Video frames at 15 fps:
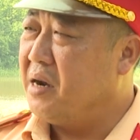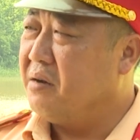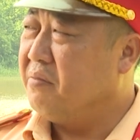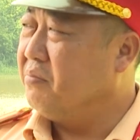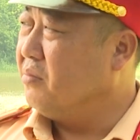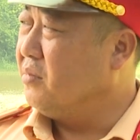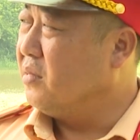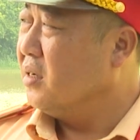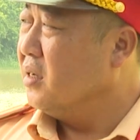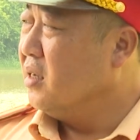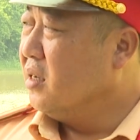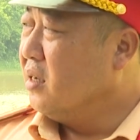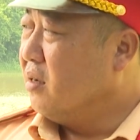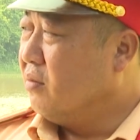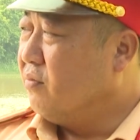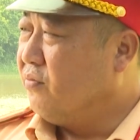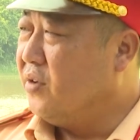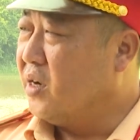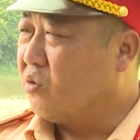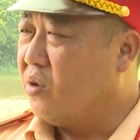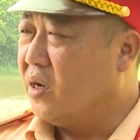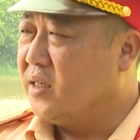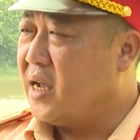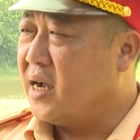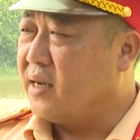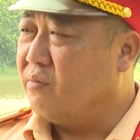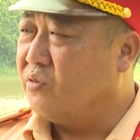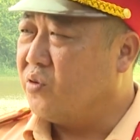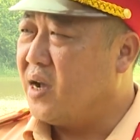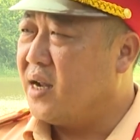hiện việc tuần tra
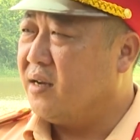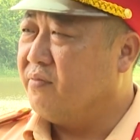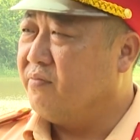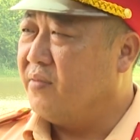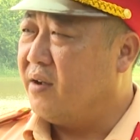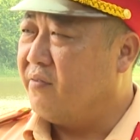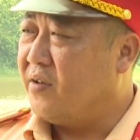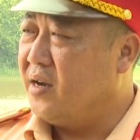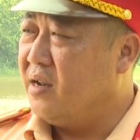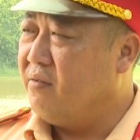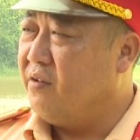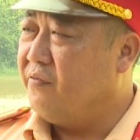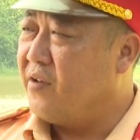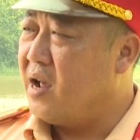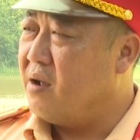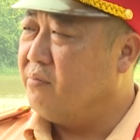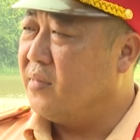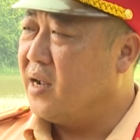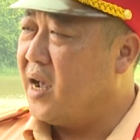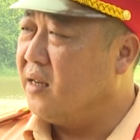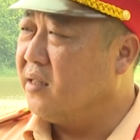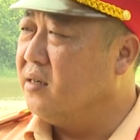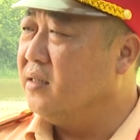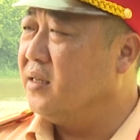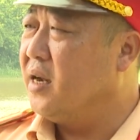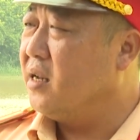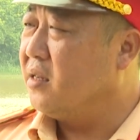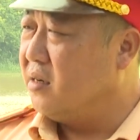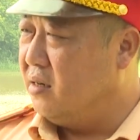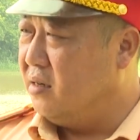kiểm soát và phát hiện vi phạm
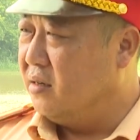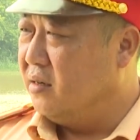24/24.